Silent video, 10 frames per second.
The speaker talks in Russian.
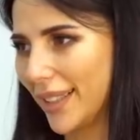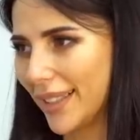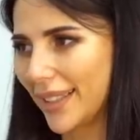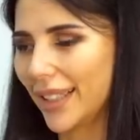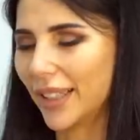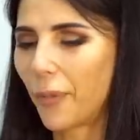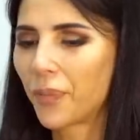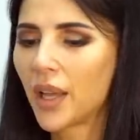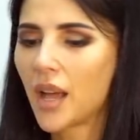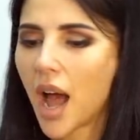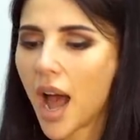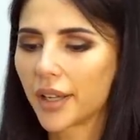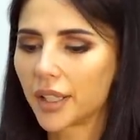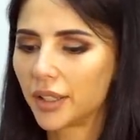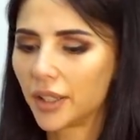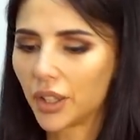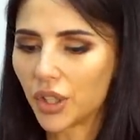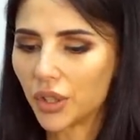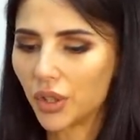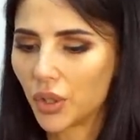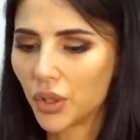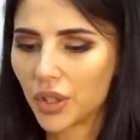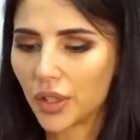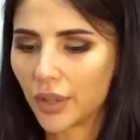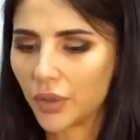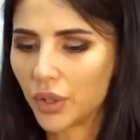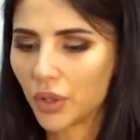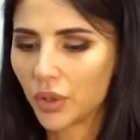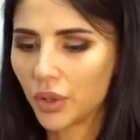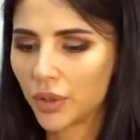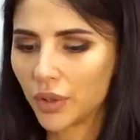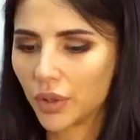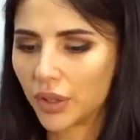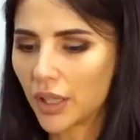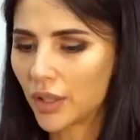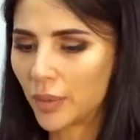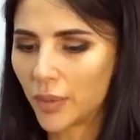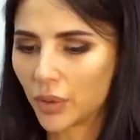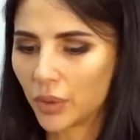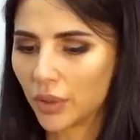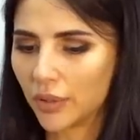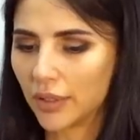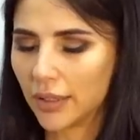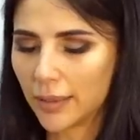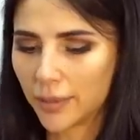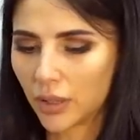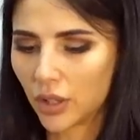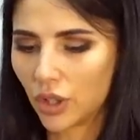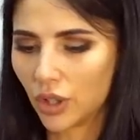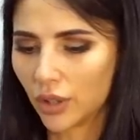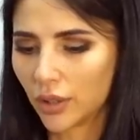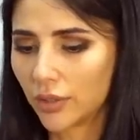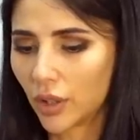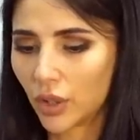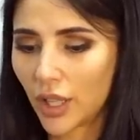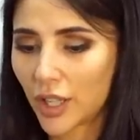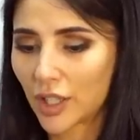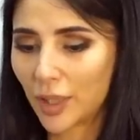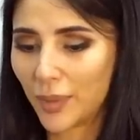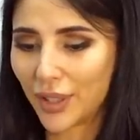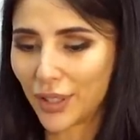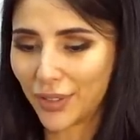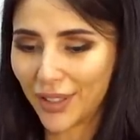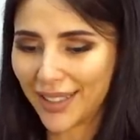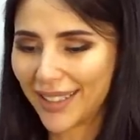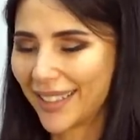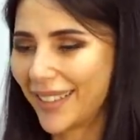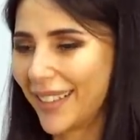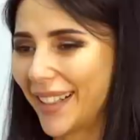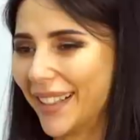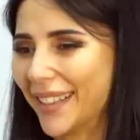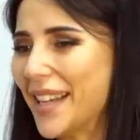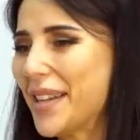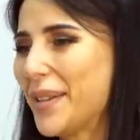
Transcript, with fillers: Еринсана. Она говорит, Ирочка, ничего не знаю, вот сижу и говорю, Саша Меркулова, она молчит. Говорю, Даша Дмитриева, она лает.